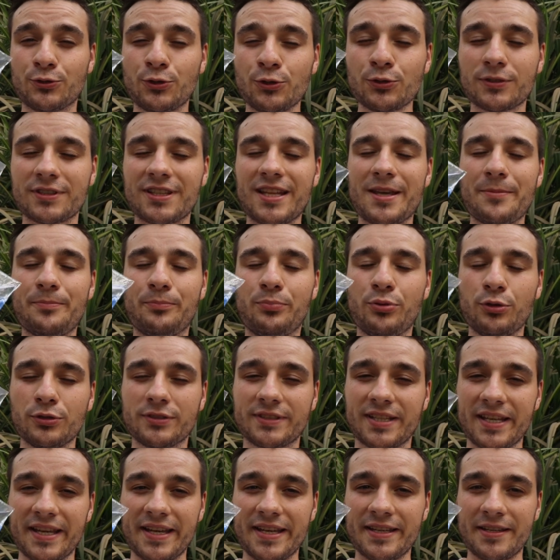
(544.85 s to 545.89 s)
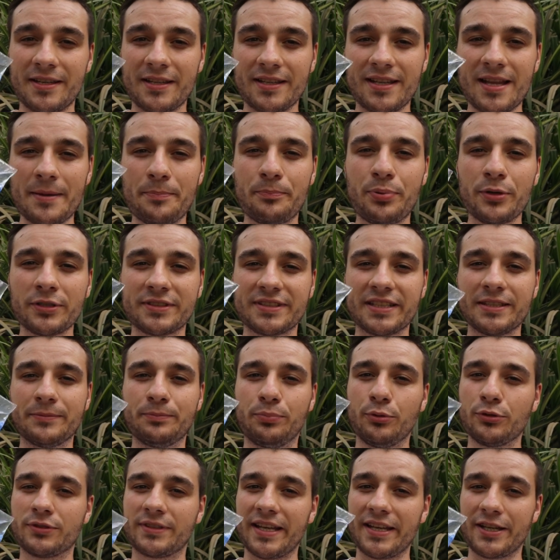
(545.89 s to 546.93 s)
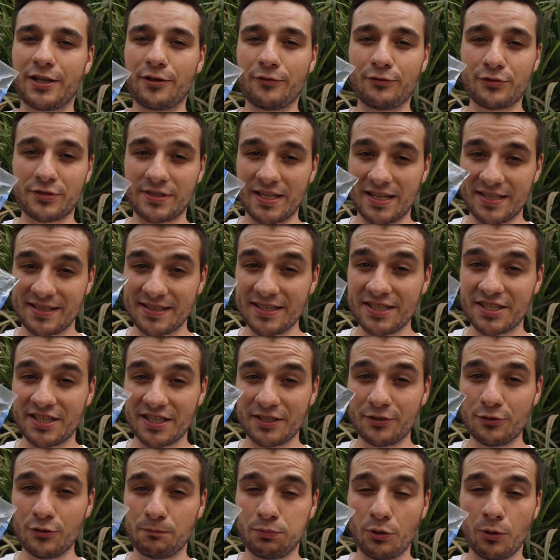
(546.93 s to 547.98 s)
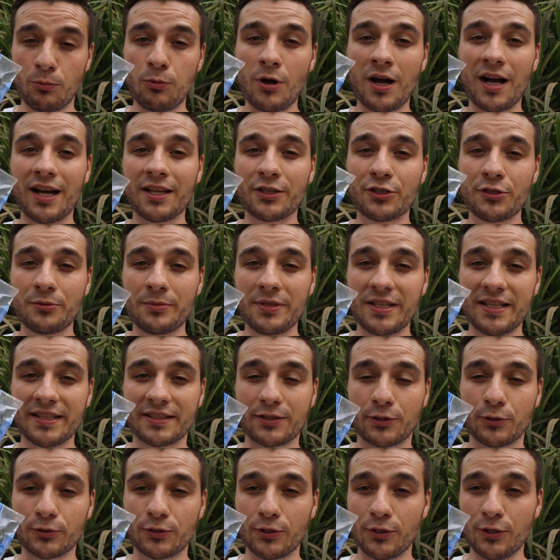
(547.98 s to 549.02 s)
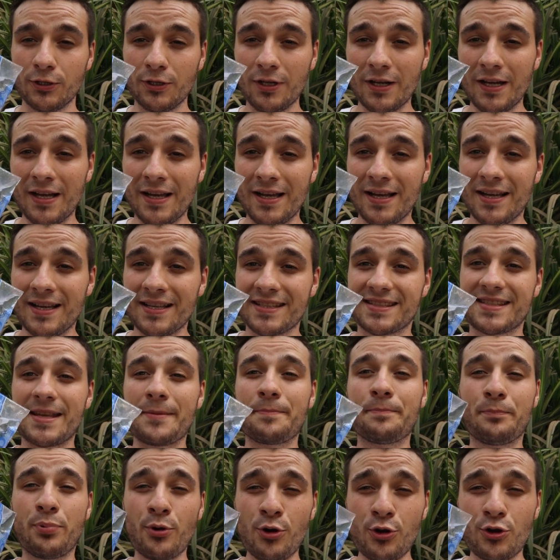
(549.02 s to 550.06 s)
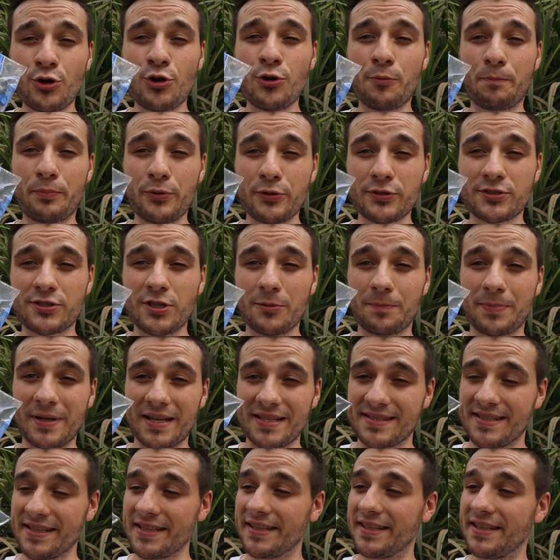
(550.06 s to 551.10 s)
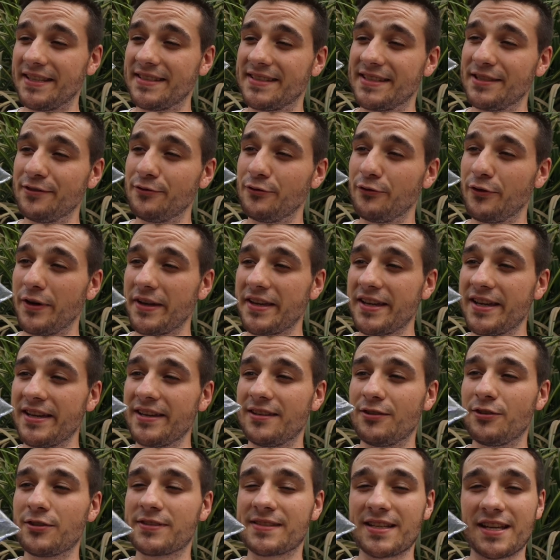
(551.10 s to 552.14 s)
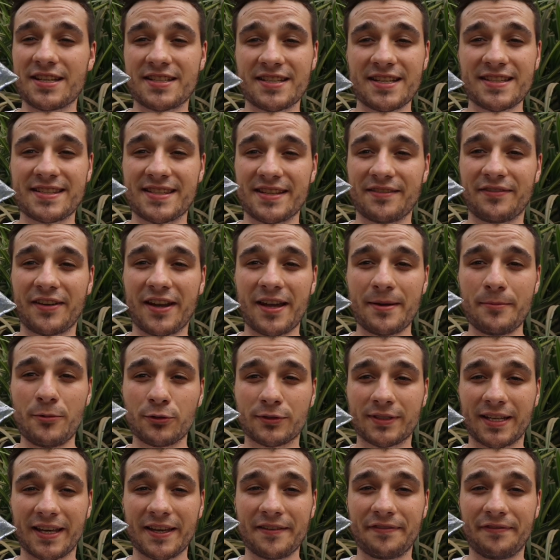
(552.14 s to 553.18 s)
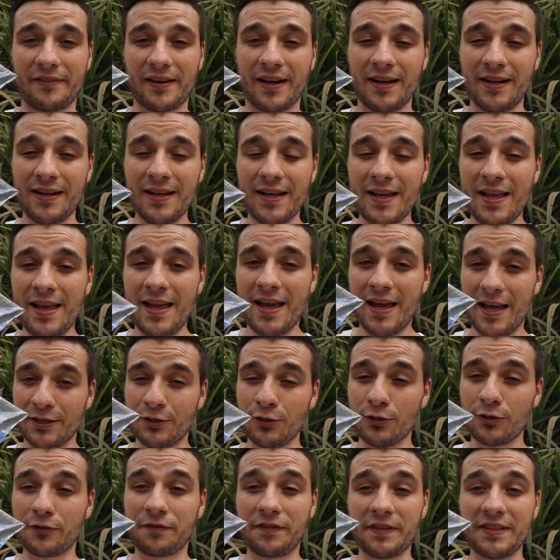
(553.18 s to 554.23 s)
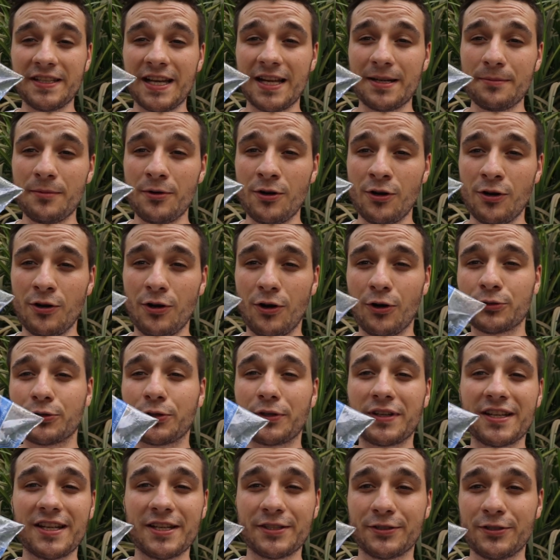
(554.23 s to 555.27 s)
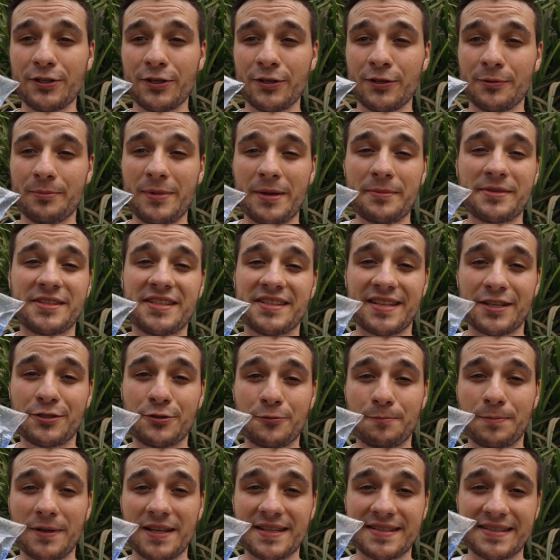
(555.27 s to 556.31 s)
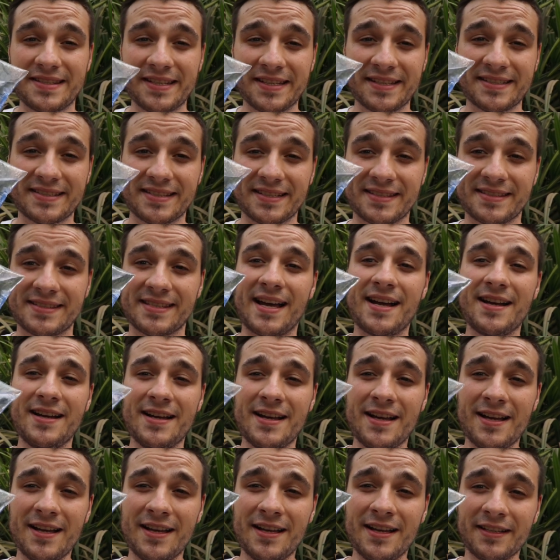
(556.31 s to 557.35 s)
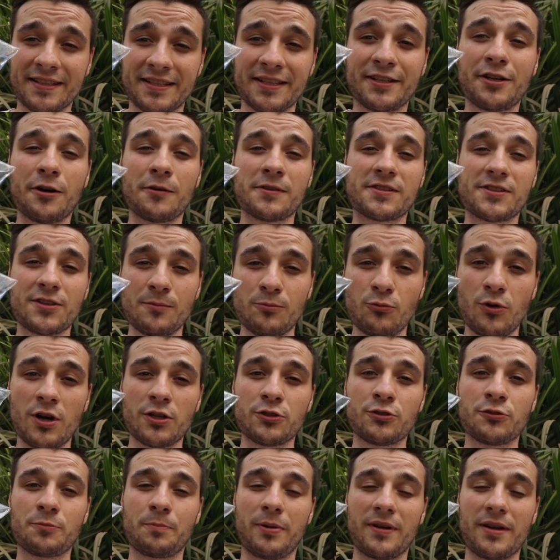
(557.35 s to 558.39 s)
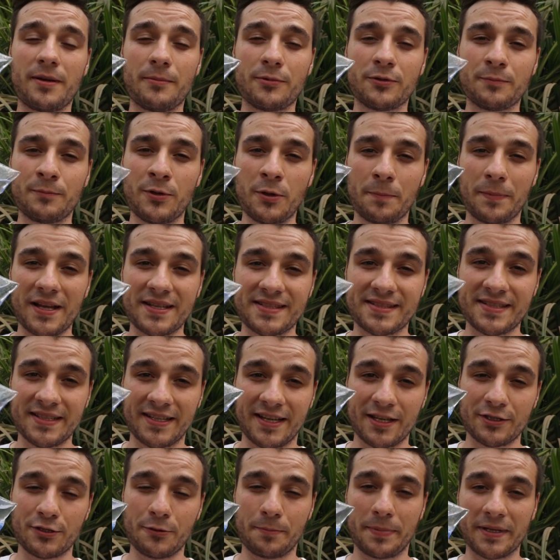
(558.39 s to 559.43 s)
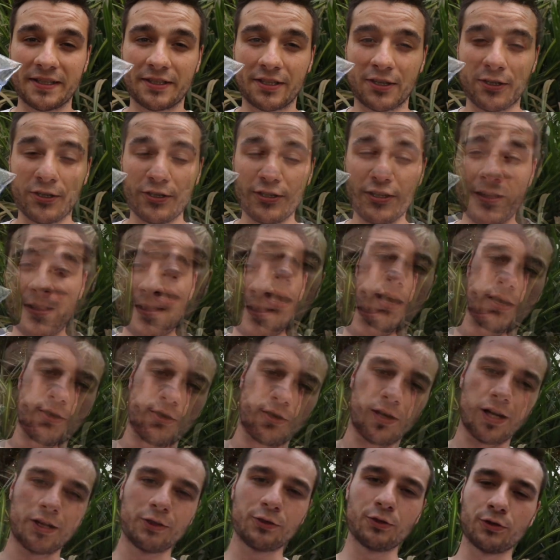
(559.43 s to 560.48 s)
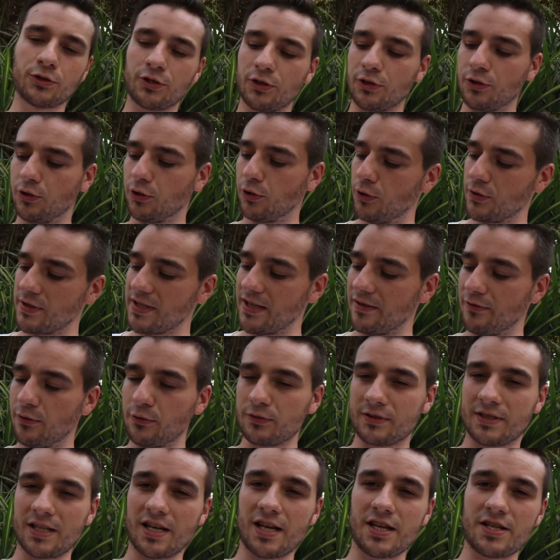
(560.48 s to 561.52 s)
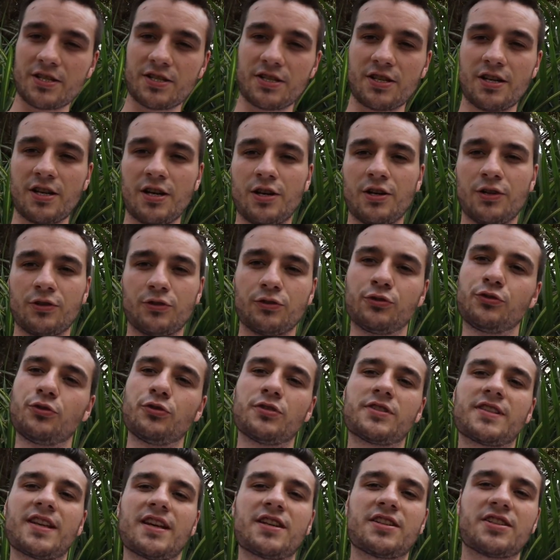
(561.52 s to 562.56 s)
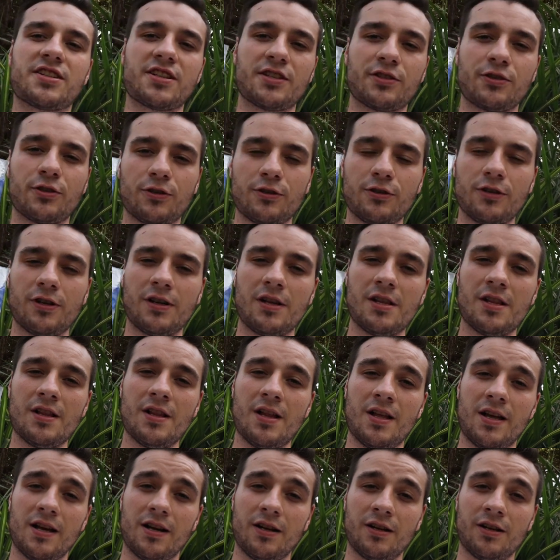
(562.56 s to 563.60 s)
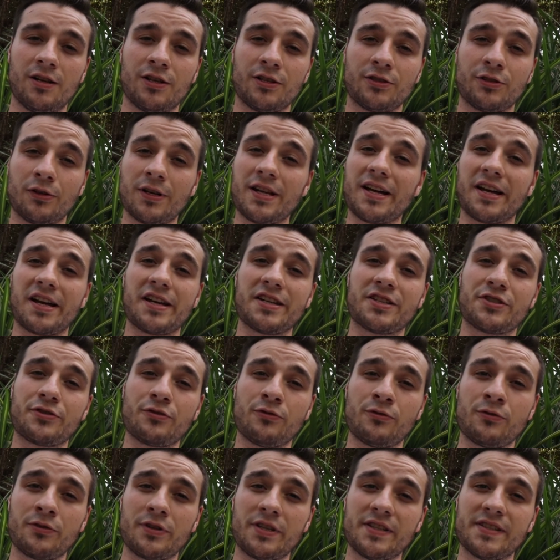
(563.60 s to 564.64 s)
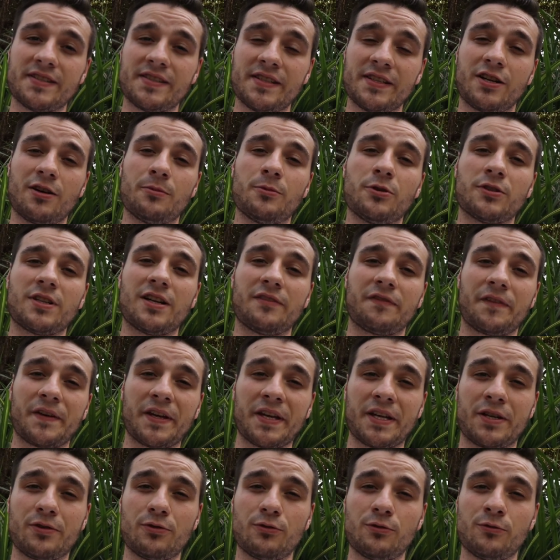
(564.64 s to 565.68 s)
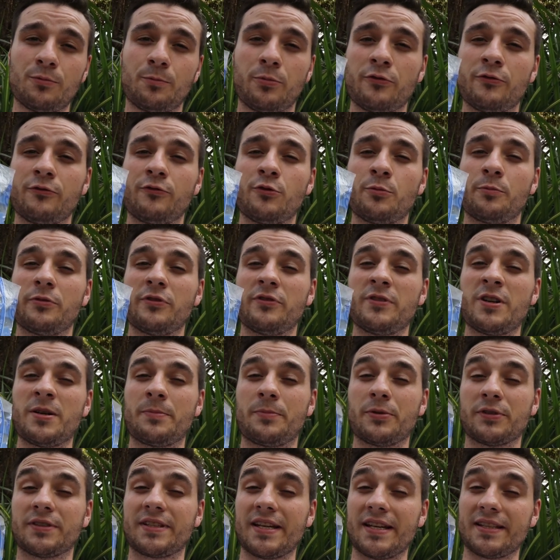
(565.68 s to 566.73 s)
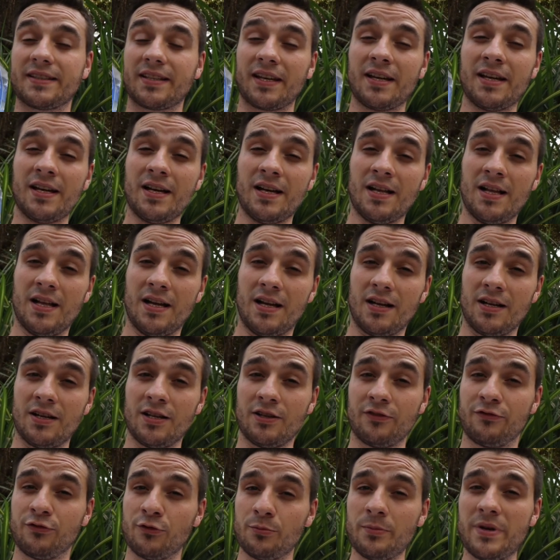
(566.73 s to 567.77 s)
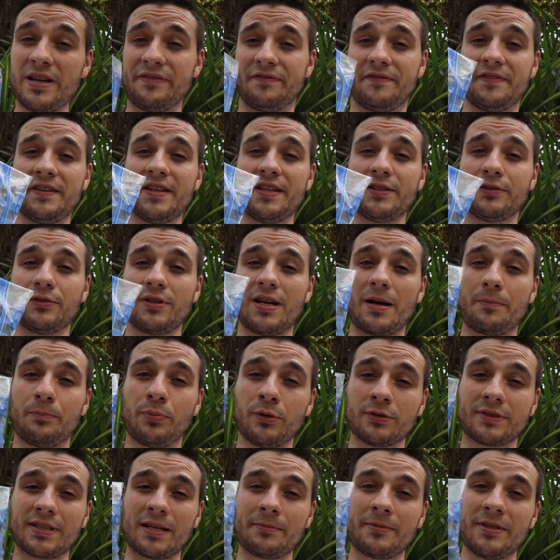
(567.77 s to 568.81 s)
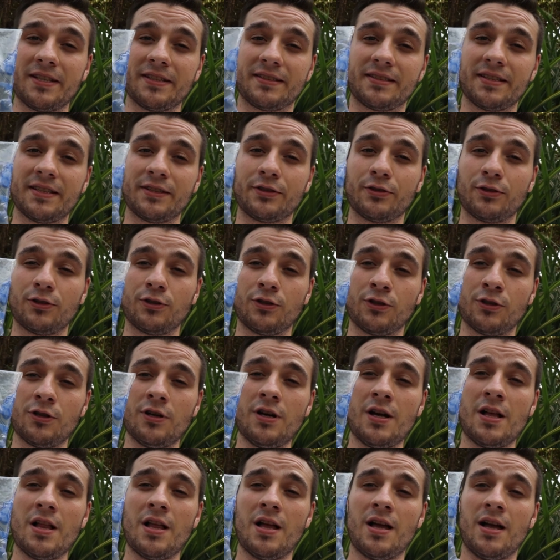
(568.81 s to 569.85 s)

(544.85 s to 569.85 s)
Toutes les bouteilles, les petites bouteilles que vous achetez chez nous pour boire un demi-litre d'eau, c'est beaucoup plus de plastique. Ici, vous voyez, le sachet, c'est vraiment très fin. Et donc finalement, entre les deux, même si c'est du plastique, c'est ça qui consomme moins de plastique et de pétrole. Alors un autre gros avantage du sachet d'eau euh, dans les régions ici comme en Afrique où vous pouvez peut-être euh, vous méfier de la potabilité de l'eau.